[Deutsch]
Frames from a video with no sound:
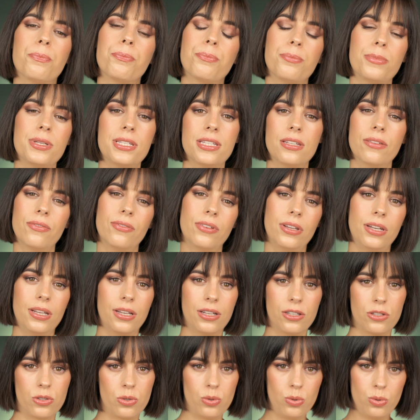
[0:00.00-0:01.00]
ein bisschen
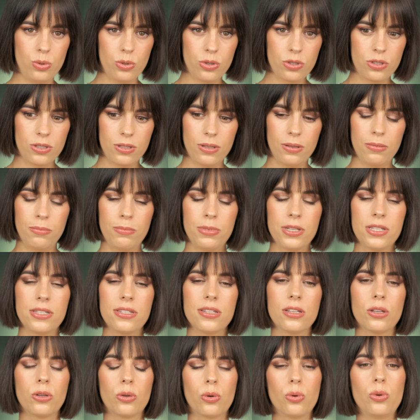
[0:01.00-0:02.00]
weniger süß, ein
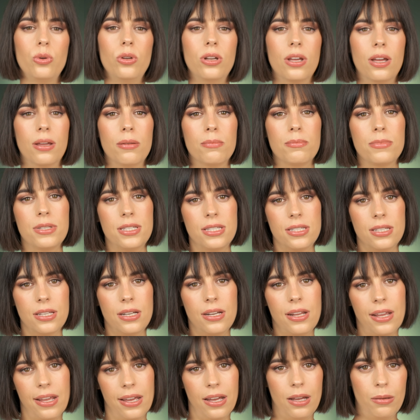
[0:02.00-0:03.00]
bisschen grüner, ein
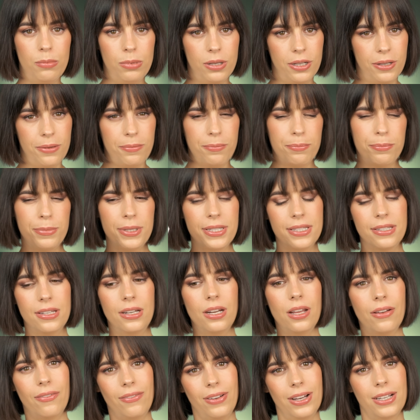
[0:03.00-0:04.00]
bisschen herber, ein bisschen
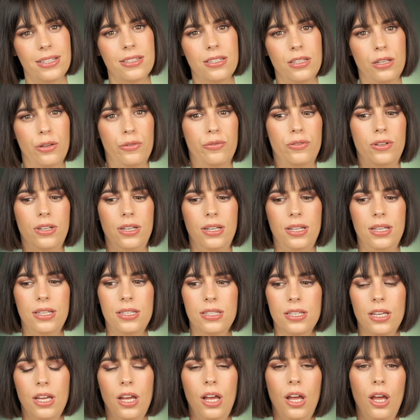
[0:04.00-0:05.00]
erwachsener finde
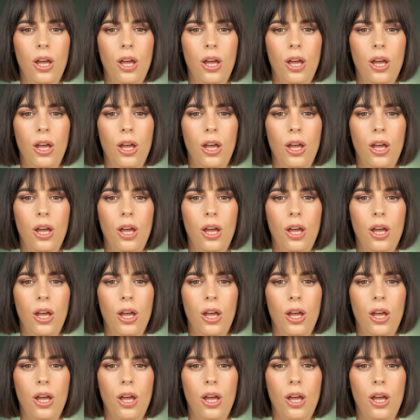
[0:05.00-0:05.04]
ich